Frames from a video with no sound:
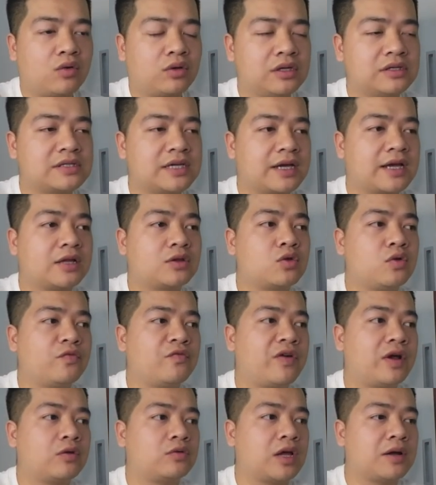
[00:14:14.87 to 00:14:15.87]
thì sẽ kết
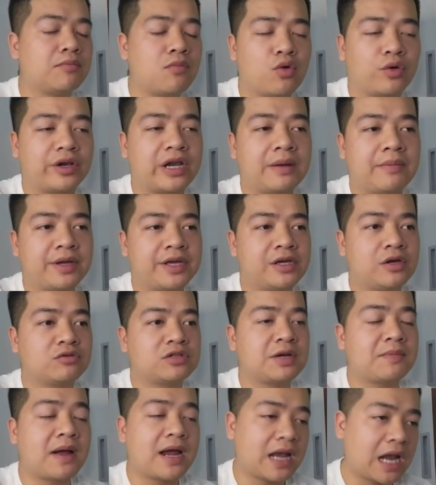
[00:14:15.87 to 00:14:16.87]
thúc vào tháng 1 năm
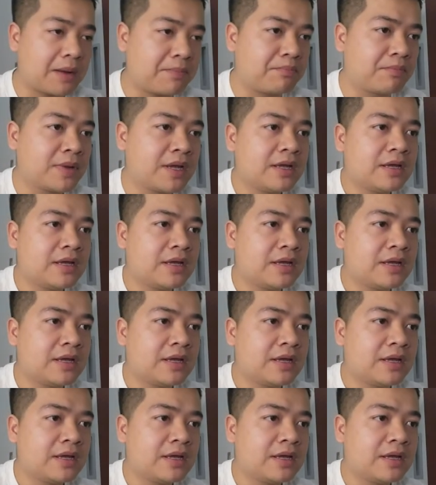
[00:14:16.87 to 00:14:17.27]
2025.